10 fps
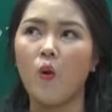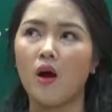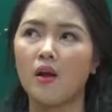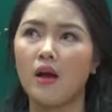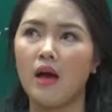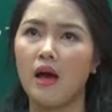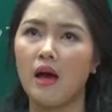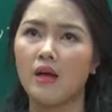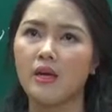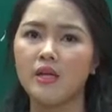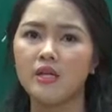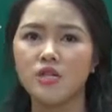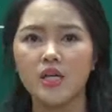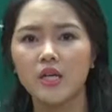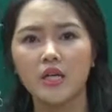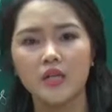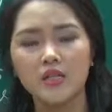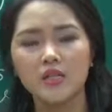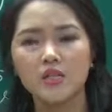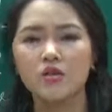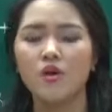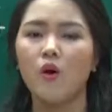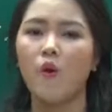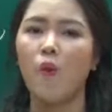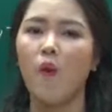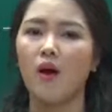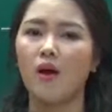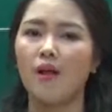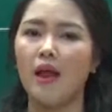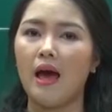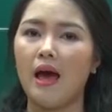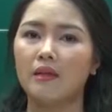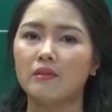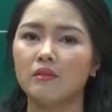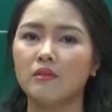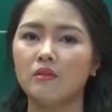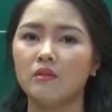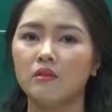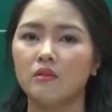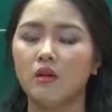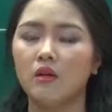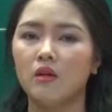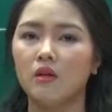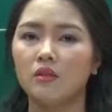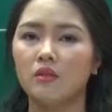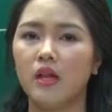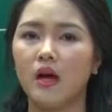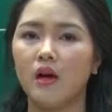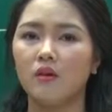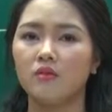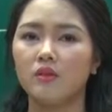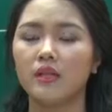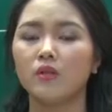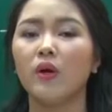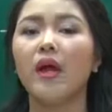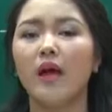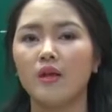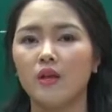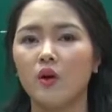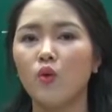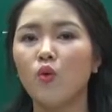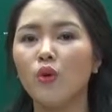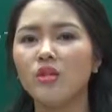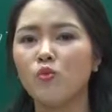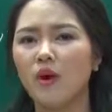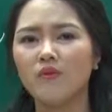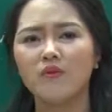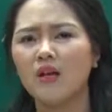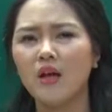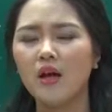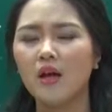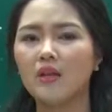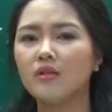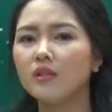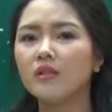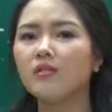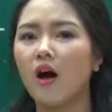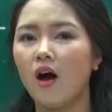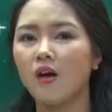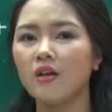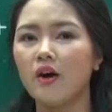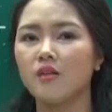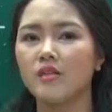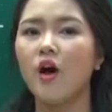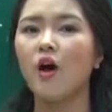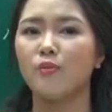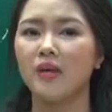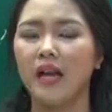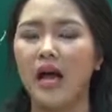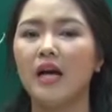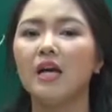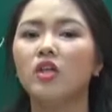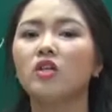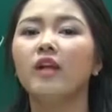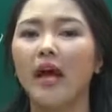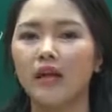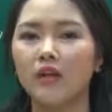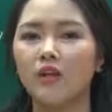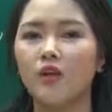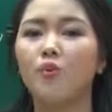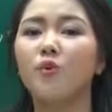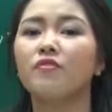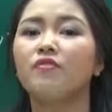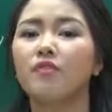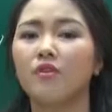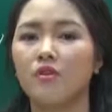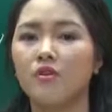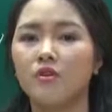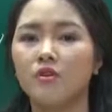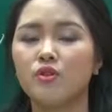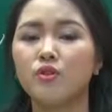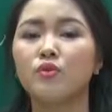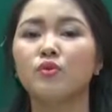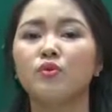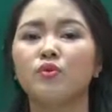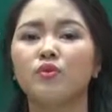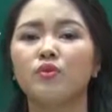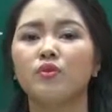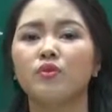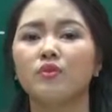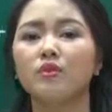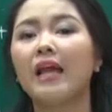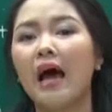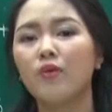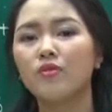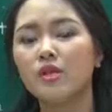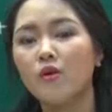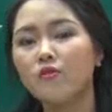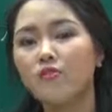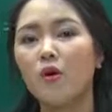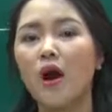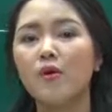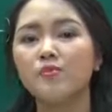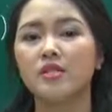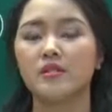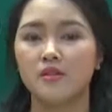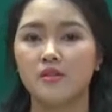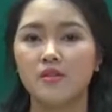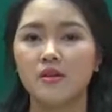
hoặc là he she it hoặc là những từ như là những đại từ quan hệ như là who which what vân vân những cái từ đó thì họ sẽ hỏi mình là từ này nó refer to từ nào trong four options